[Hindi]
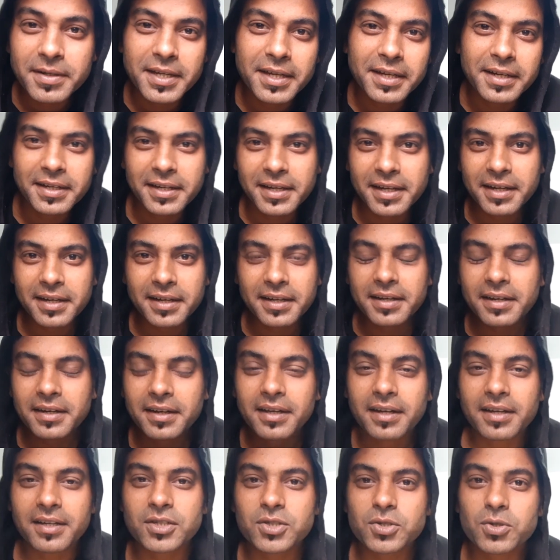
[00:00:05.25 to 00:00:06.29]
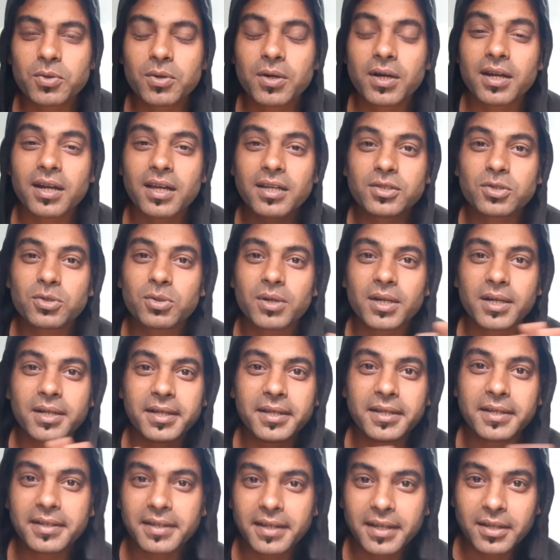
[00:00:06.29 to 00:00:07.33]
ठीक ठाक अल्लाह का शुक्र आज थोड़ा
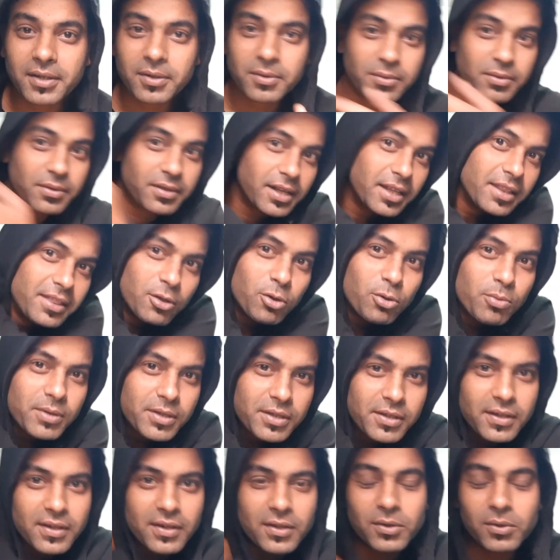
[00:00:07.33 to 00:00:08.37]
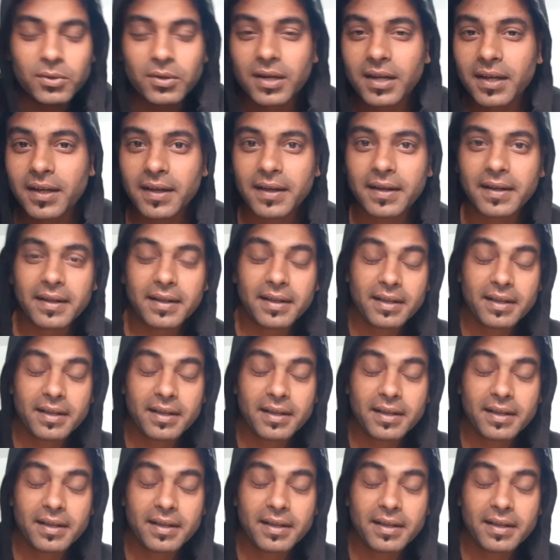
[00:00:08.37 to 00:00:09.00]
ठीक नहीं हूँ कंधों में दर्द हो रहा है